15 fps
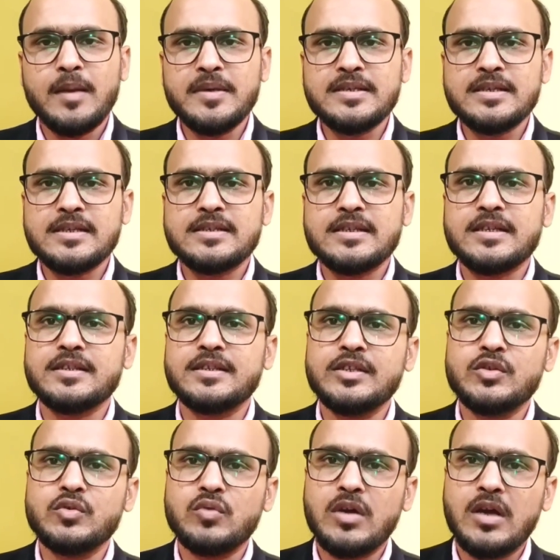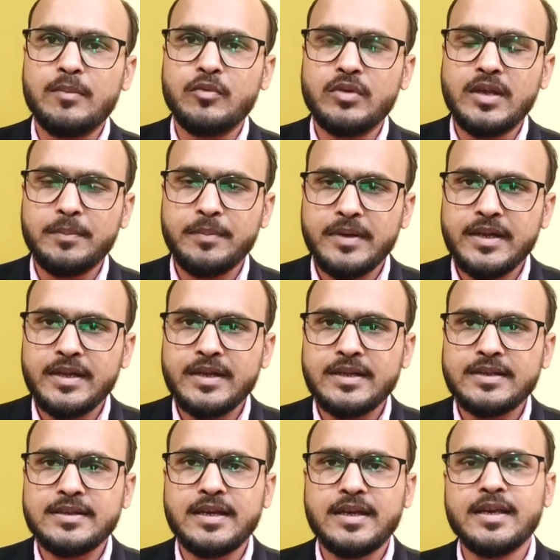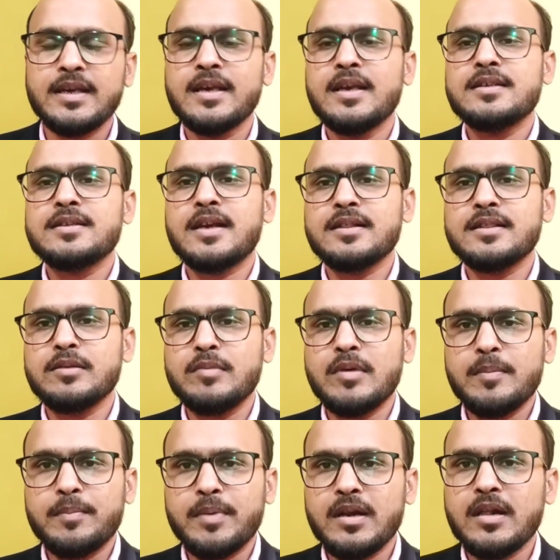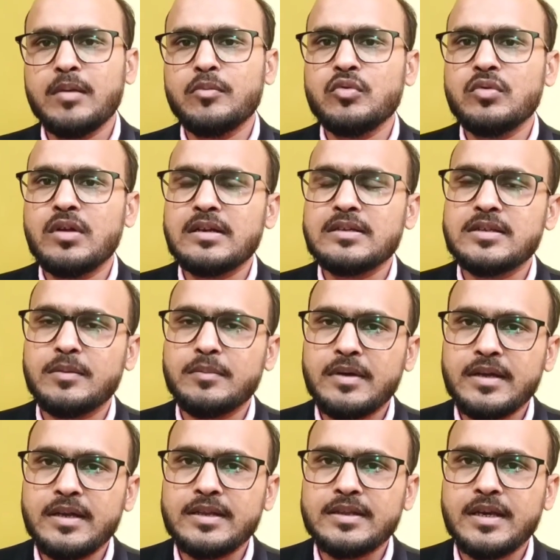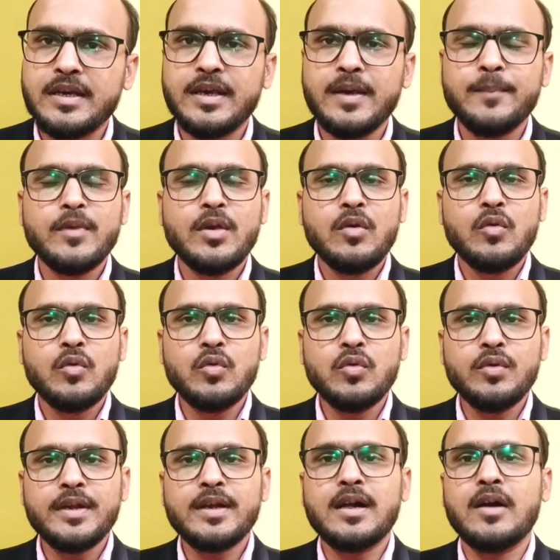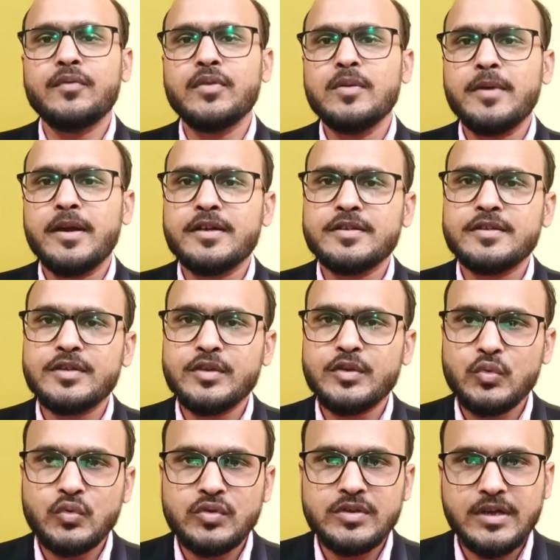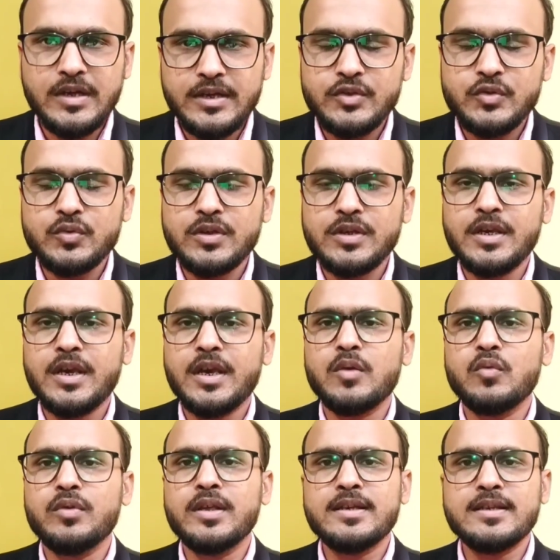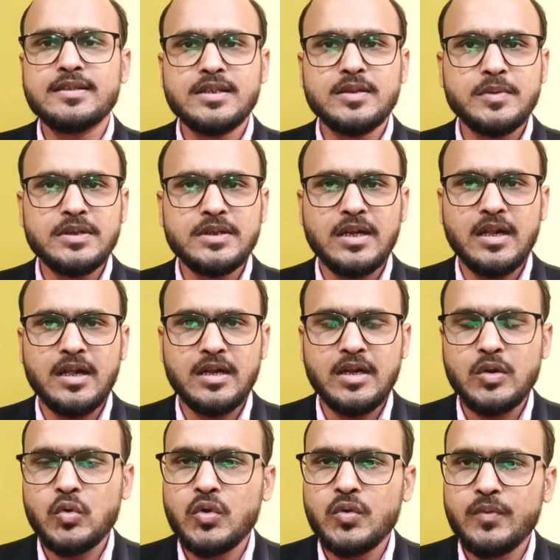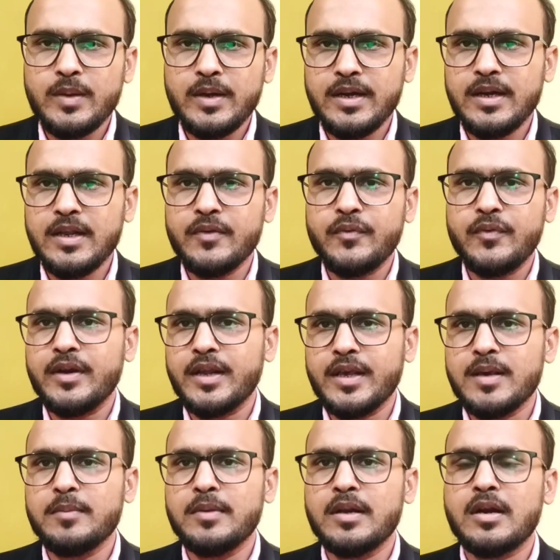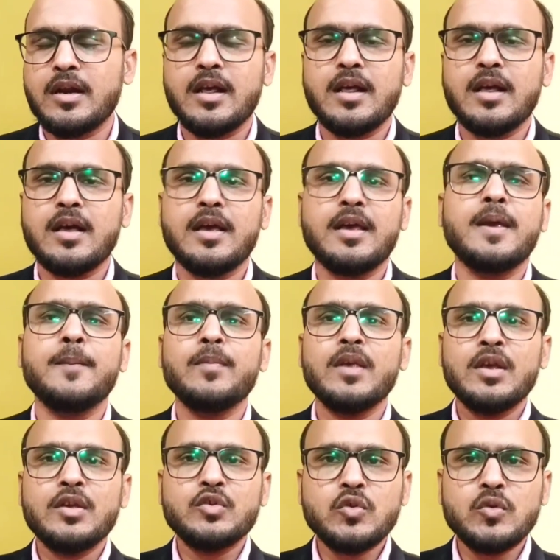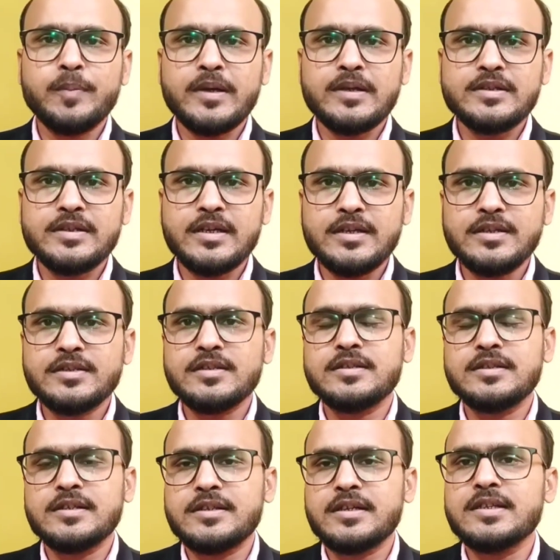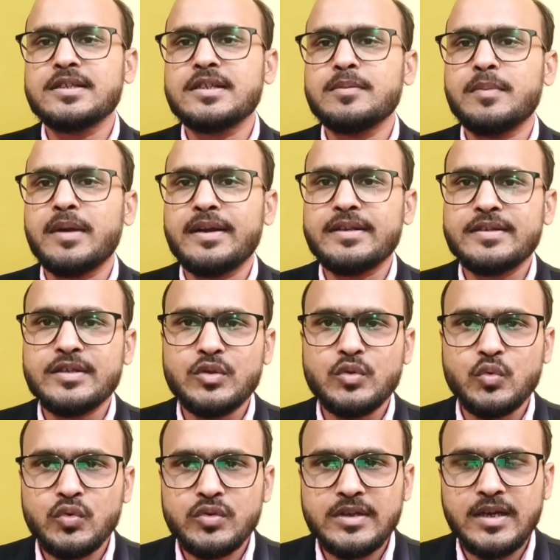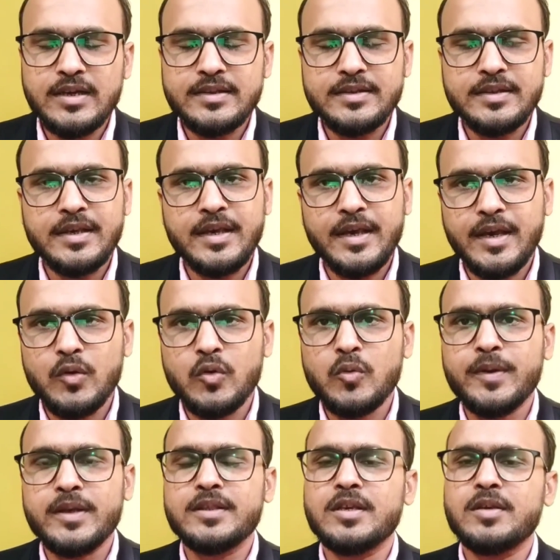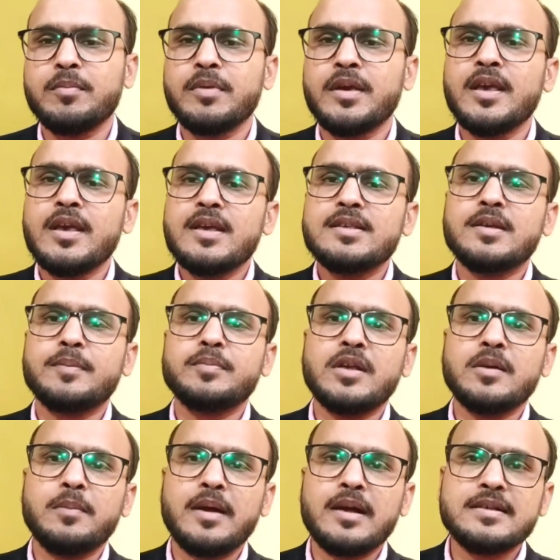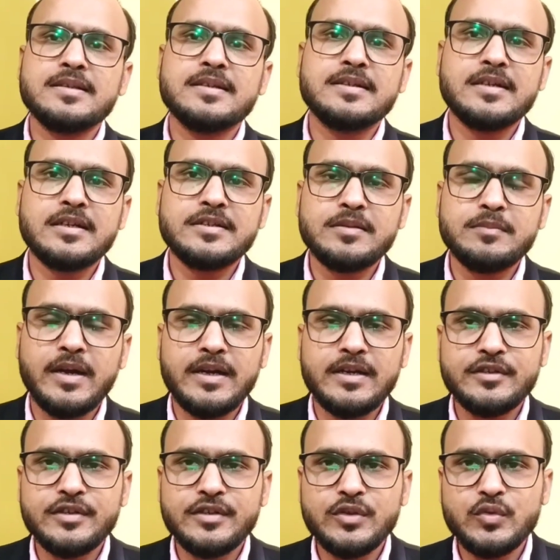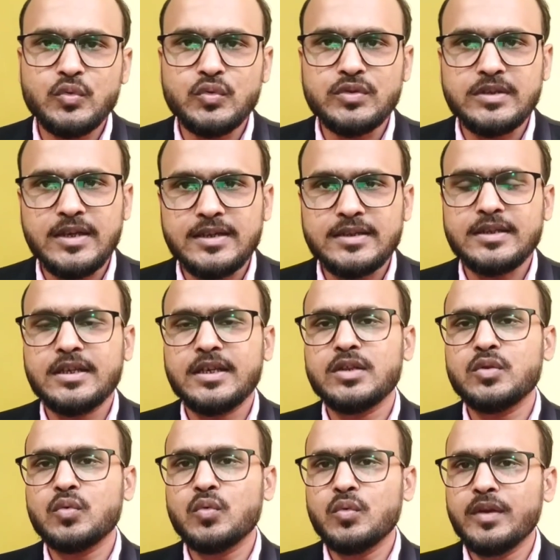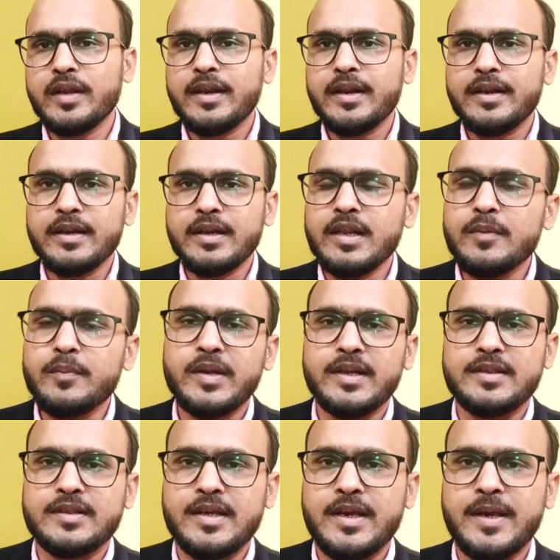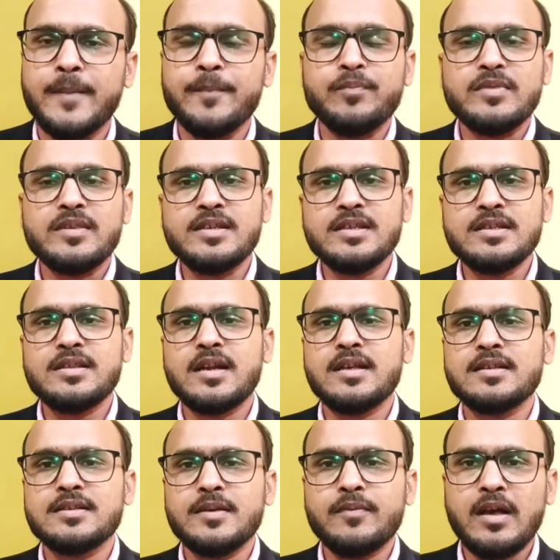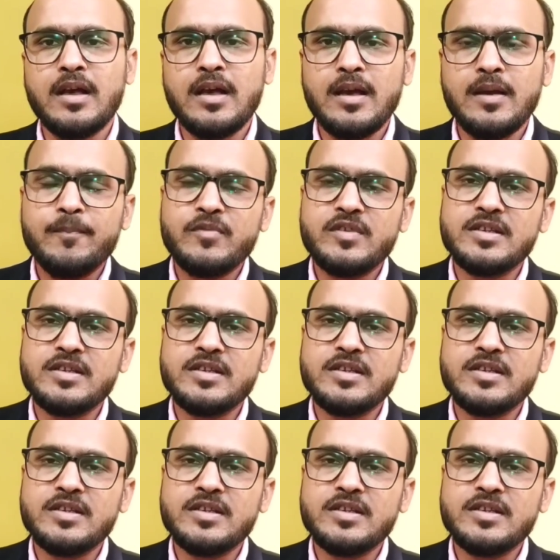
हमेशा सर्दी जुकाम उन्हें बना रहता है छाती में बलगम उनका जमा रहता है उन्होंने काफी मेडिसिन यूज कर चुकी है उन्हें किसी भी तरह का कोई भी रिलीफ नहीं मिल रहा है जो पेशेंट्स सिट्राजिन मेडिसिन यूज करते हैं एलोपैथिक में जब तक वह सिट्राजिन मेडिसिन यूज करते हैं तो उन्हें रिलीफ रहता है जिस तरह से वह